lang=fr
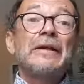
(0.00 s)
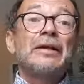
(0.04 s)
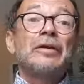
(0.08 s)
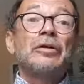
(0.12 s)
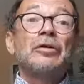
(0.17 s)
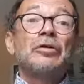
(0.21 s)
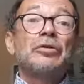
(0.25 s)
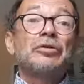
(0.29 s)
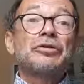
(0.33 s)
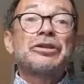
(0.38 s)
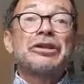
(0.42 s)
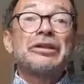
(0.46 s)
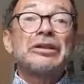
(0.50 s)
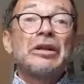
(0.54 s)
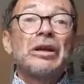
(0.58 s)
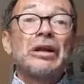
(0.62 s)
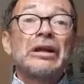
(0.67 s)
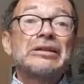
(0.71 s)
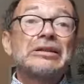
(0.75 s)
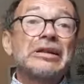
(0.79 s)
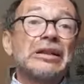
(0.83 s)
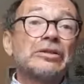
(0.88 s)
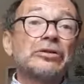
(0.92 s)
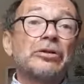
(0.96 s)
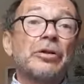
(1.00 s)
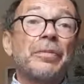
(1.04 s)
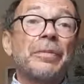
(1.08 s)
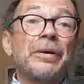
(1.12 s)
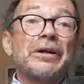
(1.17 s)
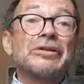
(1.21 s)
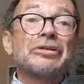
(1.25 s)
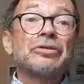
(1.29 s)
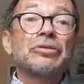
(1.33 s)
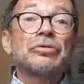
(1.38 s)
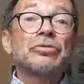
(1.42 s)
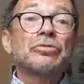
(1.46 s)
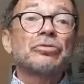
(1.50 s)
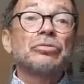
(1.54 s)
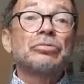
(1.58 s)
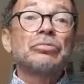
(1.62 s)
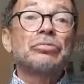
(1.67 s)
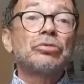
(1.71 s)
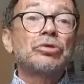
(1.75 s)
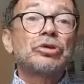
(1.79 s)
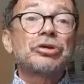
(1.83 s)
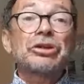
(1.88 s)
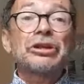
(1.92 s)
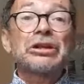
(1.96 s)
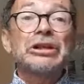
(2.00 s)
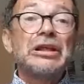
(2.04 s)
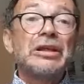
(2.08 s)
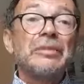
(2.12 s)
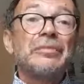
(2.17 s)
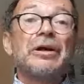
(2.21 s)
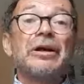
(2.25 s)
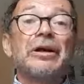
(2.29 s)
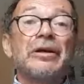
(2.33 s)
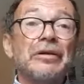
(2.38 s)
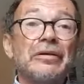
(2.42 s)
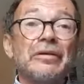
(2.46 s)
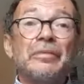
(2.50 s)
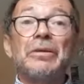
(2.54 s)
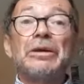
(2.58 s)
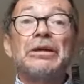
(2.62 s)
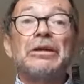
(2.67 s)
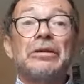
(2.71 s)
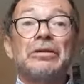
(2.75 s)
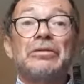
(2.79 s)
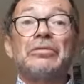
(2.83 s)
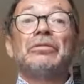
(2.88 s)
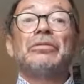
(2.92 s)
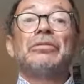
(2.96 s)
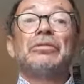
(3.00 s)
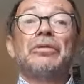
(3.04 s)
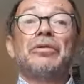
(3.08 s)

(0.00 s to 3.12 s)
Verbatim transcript: Euh, si la scène se passe dans une boucherie, eh bien, il,